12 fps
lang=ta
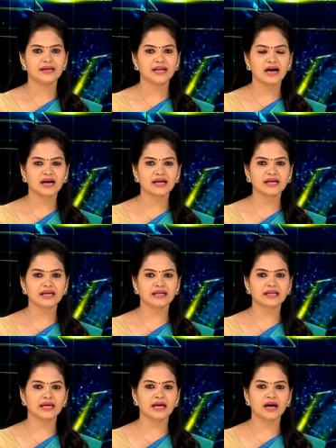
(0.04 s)
நாகை
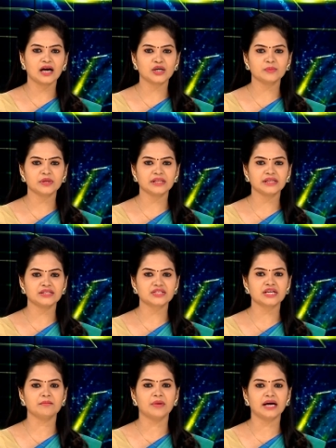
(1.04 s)
அருகே
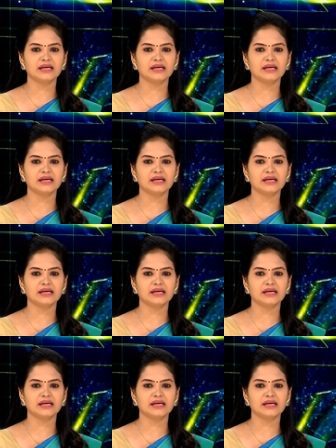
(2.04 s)
அனுமதியின்றி